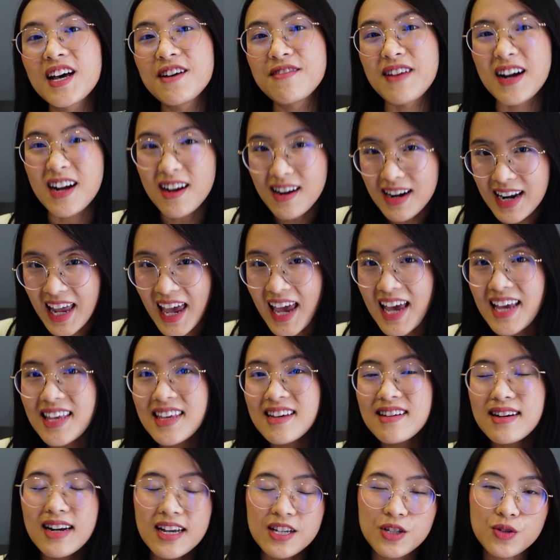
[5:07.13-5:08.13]
và có lẽ
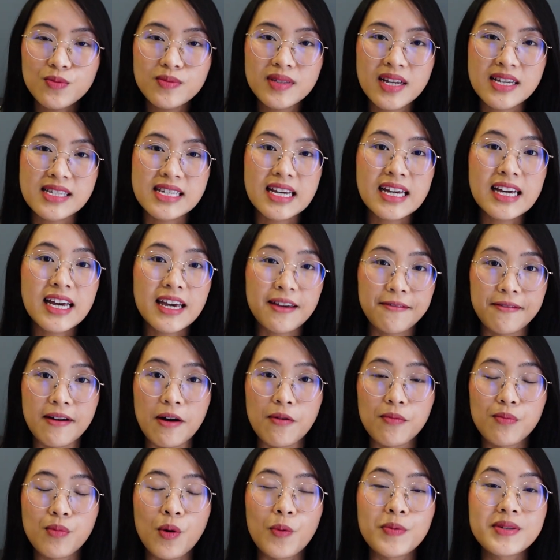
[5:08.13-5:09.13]
như là chúng ta sẽ kỳ
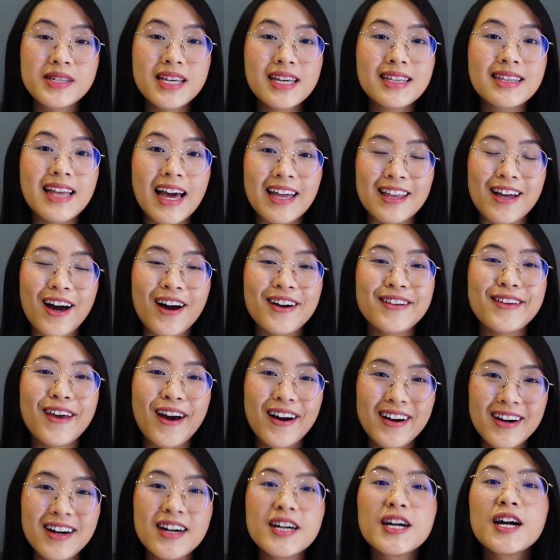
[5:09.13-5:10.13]
vọng một chiếc tai thỏ
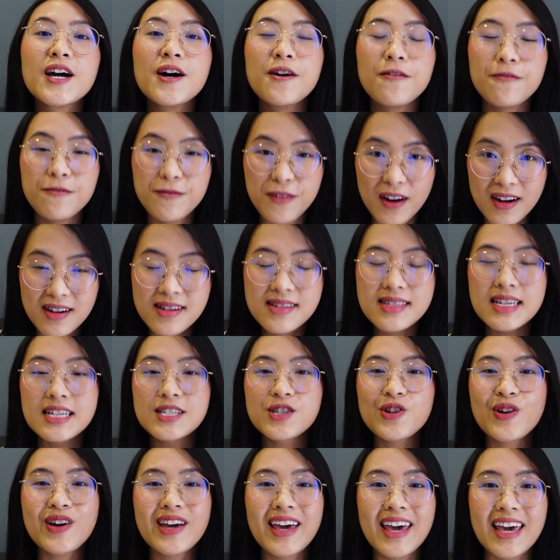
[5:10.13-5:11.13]
nhỏ hơn vẫn sẽ
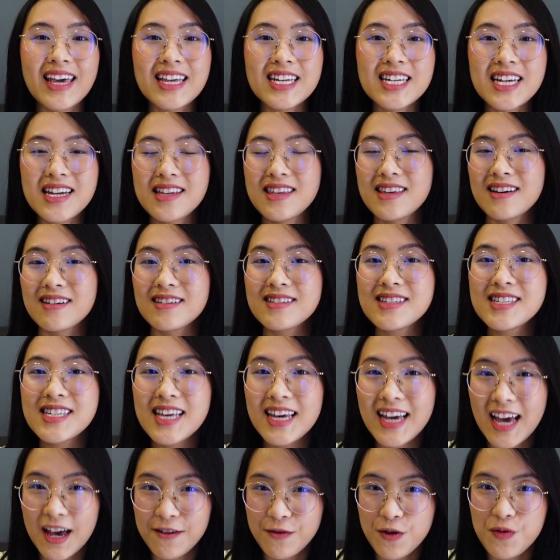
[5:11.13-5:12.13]
xuất hiện trên những
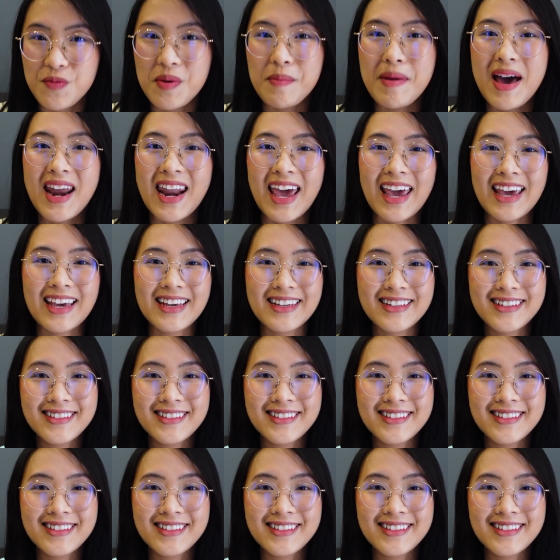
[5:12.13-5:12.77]
chiếc iPhone 13 này.